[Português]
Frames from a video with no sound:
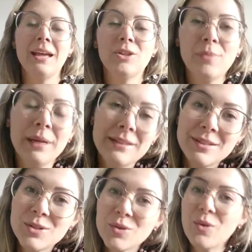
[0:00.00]
Retomada
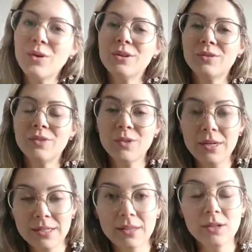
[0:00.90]
de sonhos,
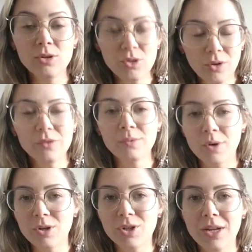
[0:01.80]
visualização de novos
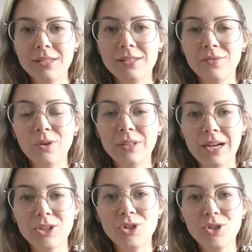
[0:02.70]
projetos e
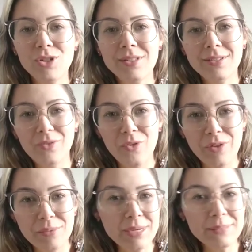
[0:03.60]
vontade de
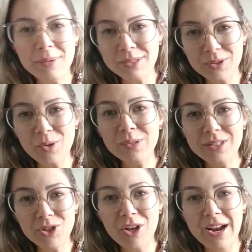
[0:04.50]
desenvolver mais pessoas
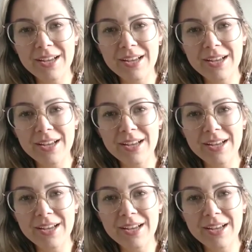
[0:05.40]
e gerar